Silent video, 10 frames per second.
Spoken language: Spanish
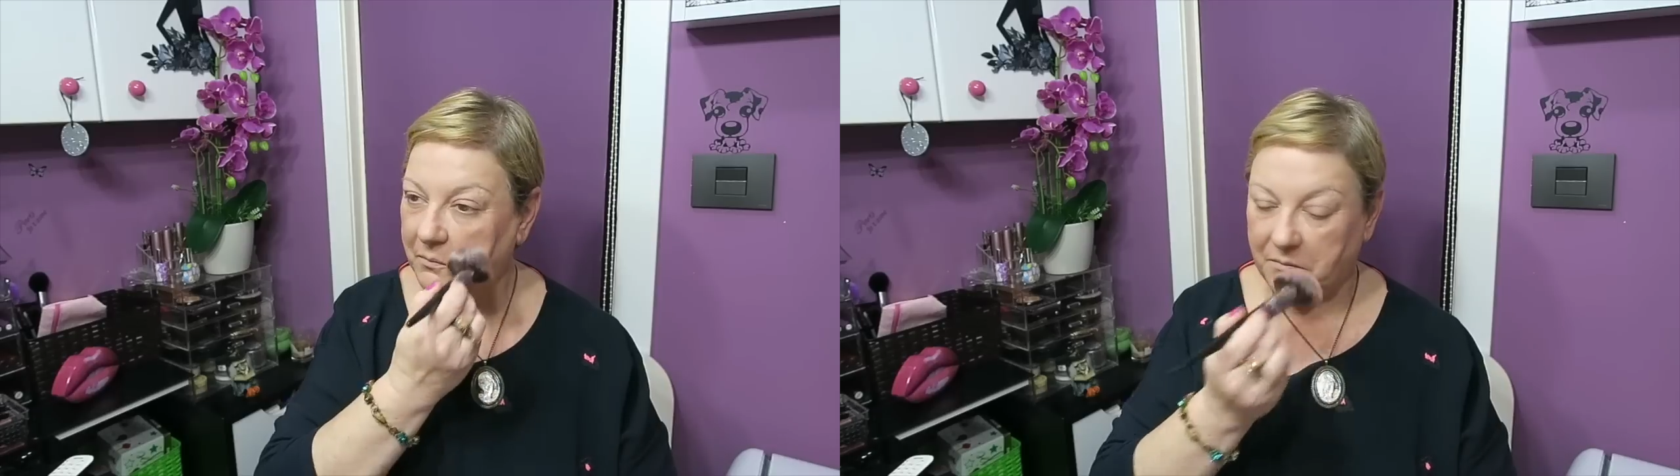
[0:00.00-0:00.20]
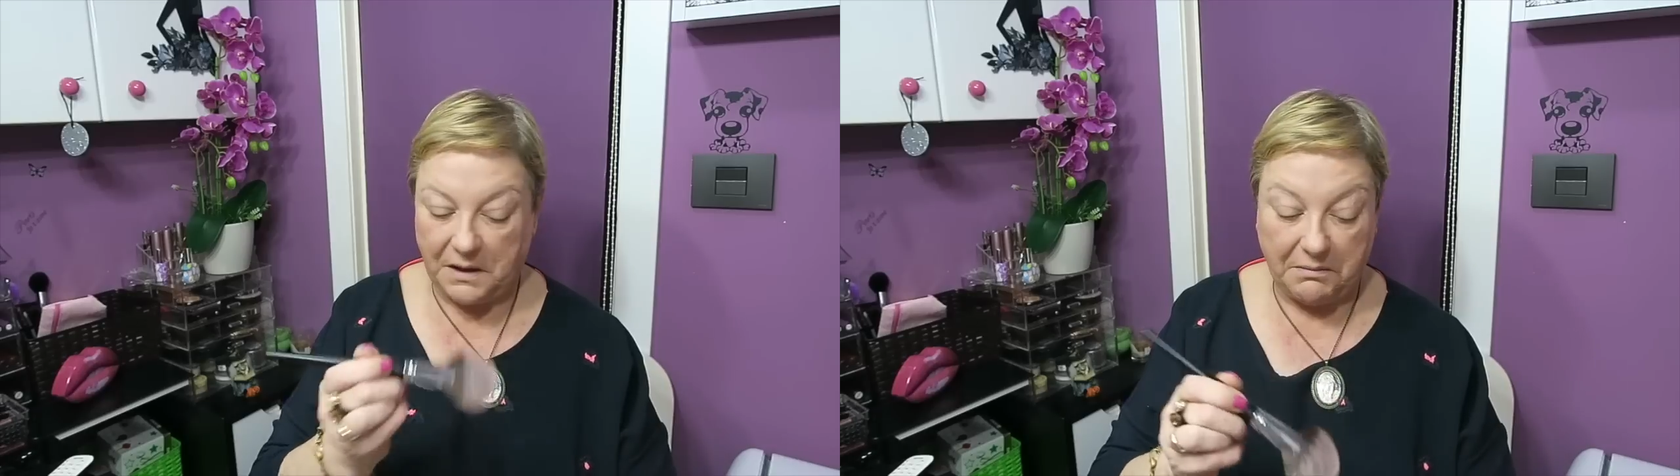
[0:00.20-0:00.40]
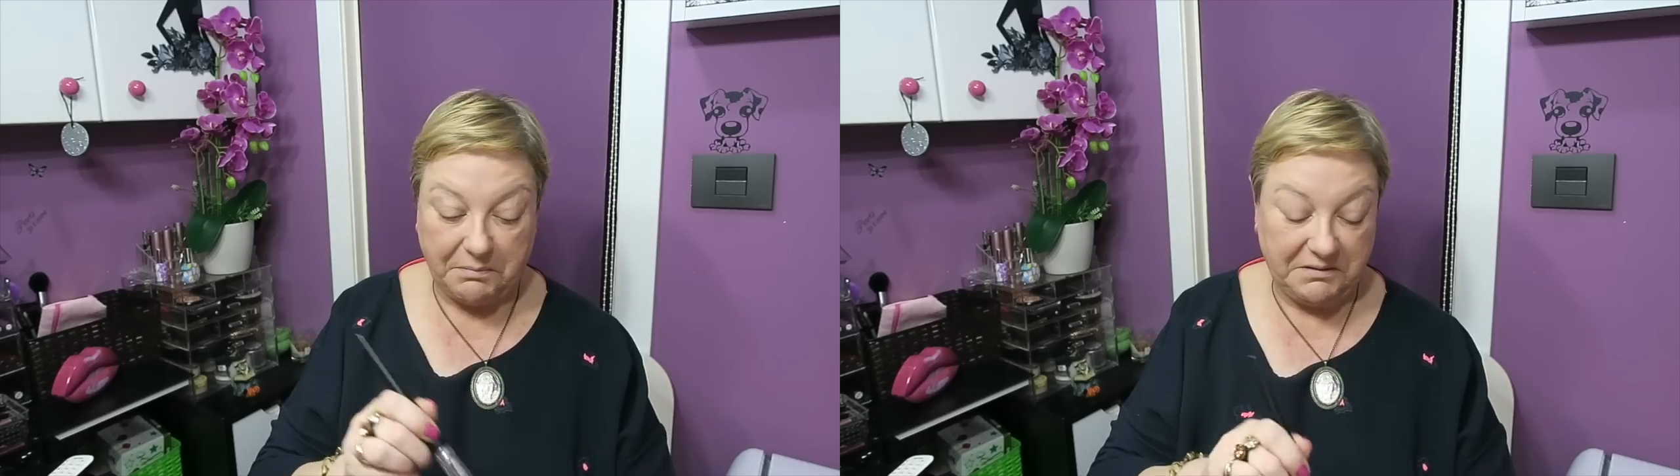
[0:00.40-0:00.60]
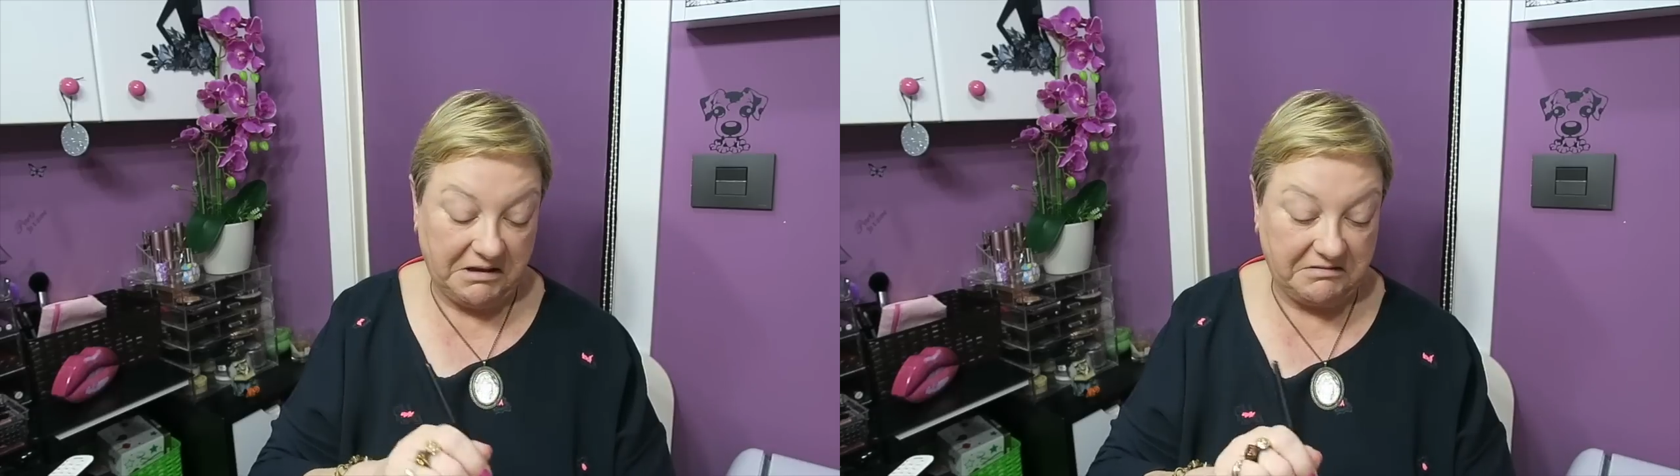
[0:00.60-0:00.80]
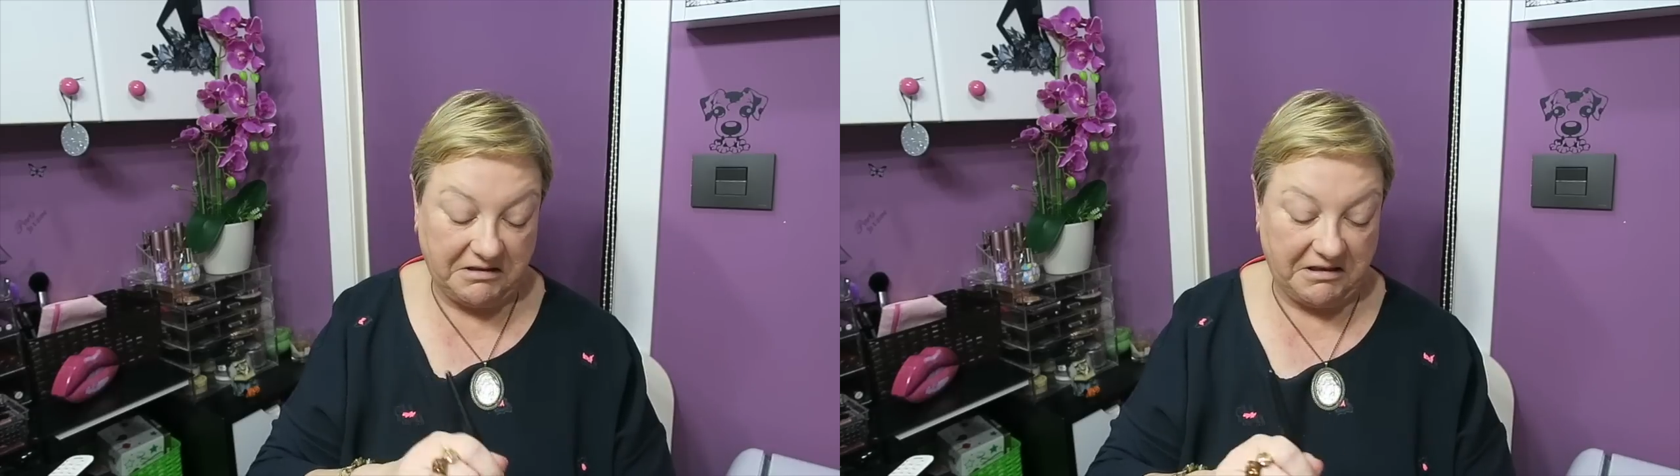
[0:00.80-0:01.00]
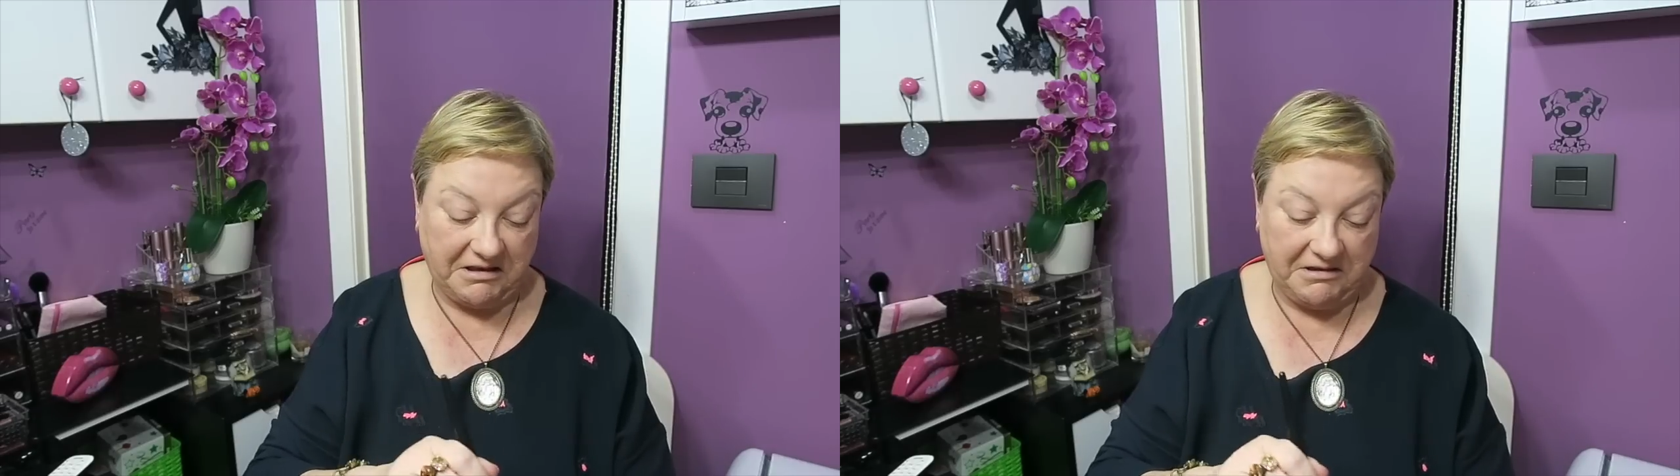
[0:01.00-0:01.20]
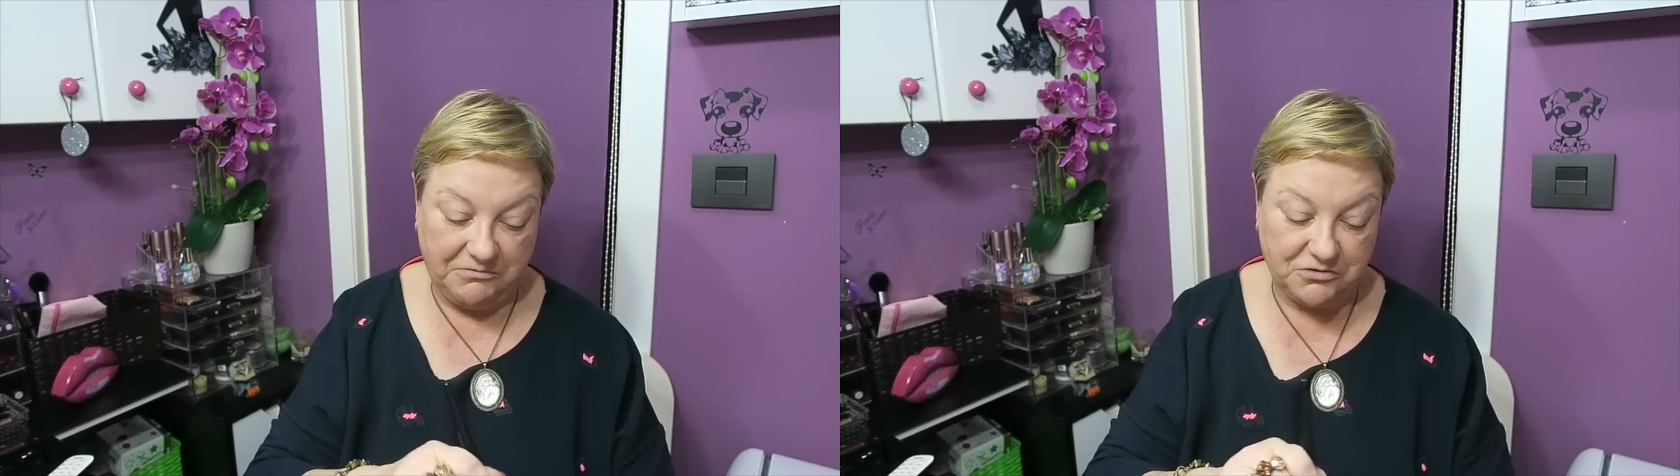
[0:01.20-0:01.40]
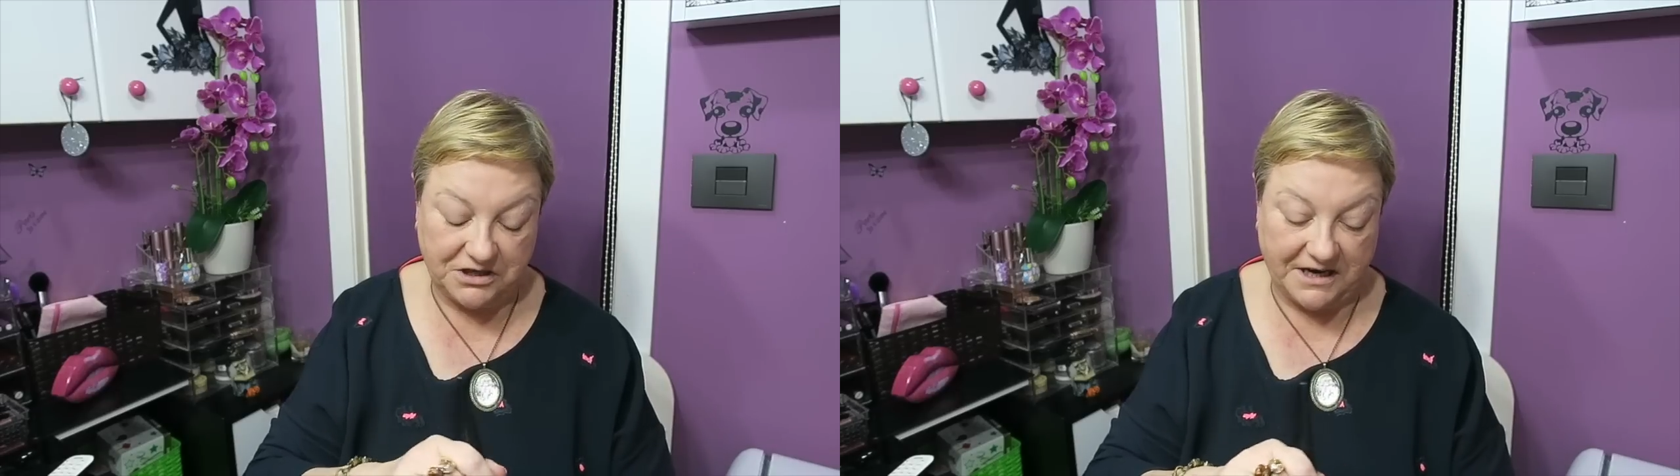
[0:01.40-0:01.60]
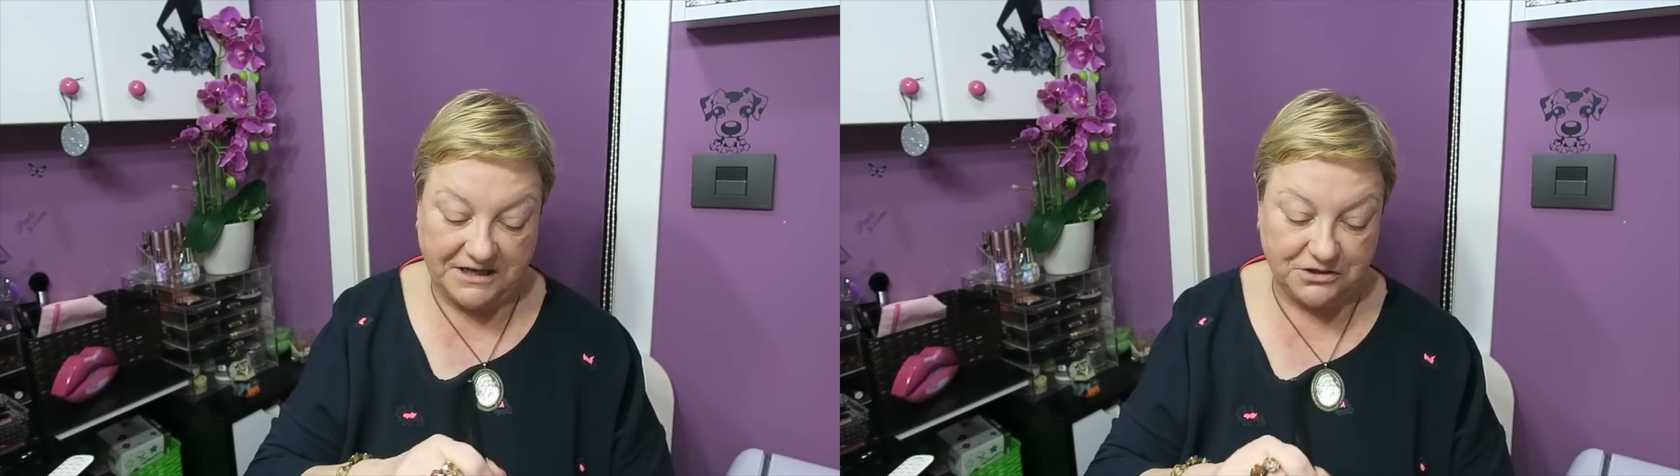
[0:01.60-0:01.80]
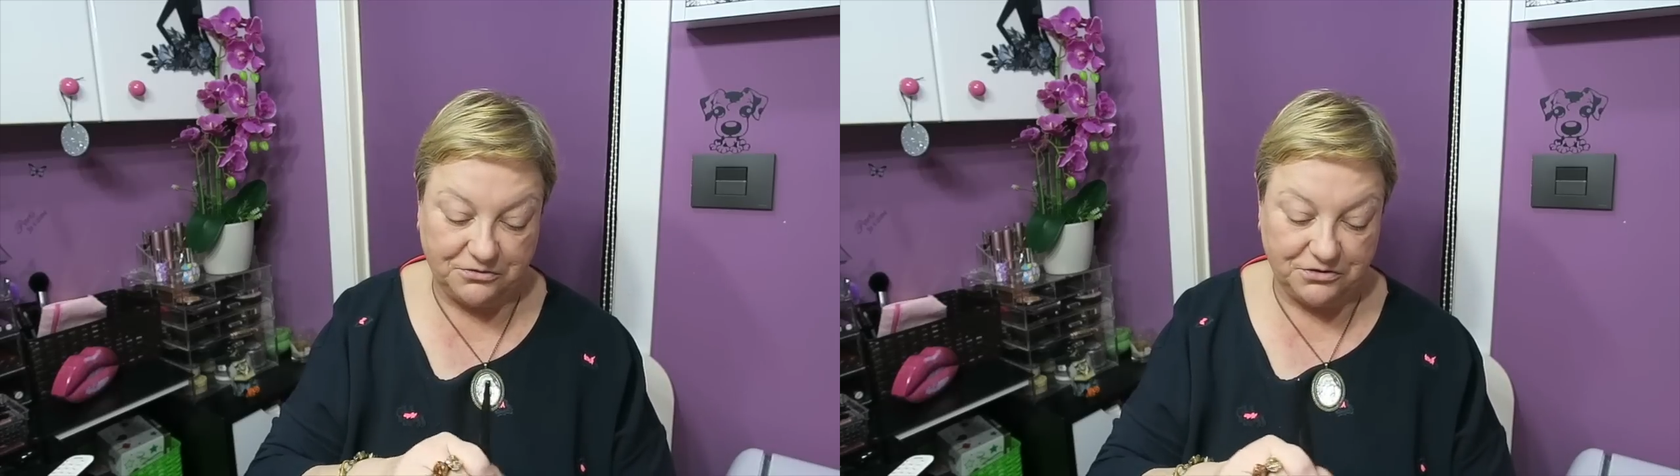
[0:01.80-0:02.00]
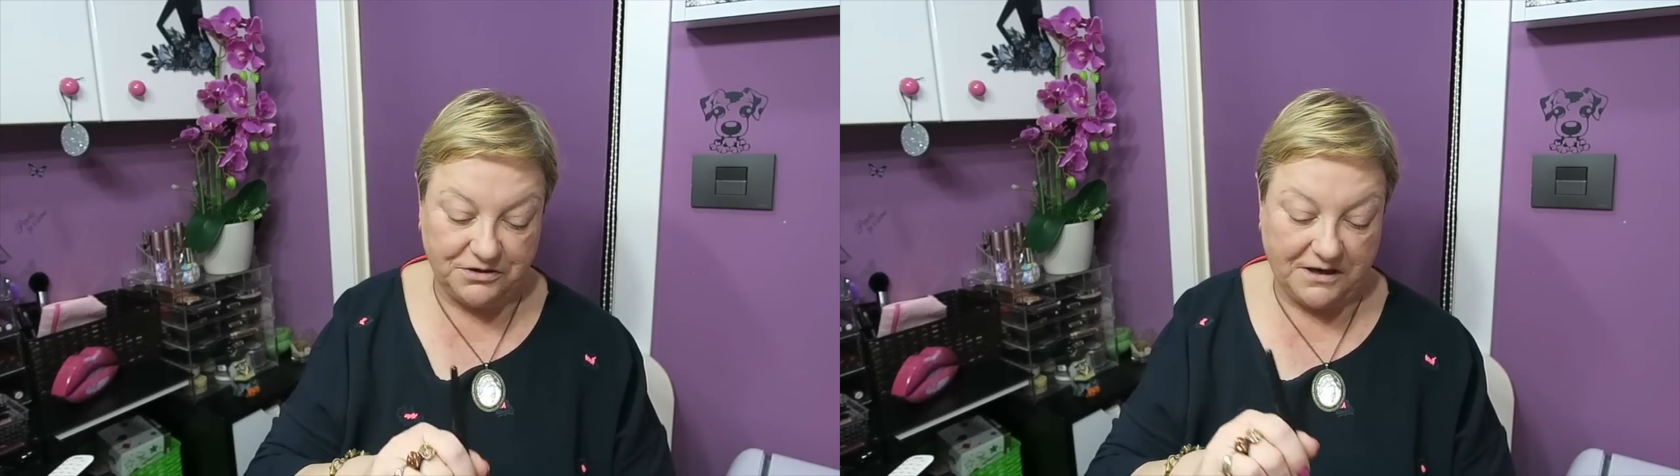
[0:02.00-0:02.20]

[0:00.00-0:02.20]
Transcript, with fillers: Estaba pendiente de usar estos,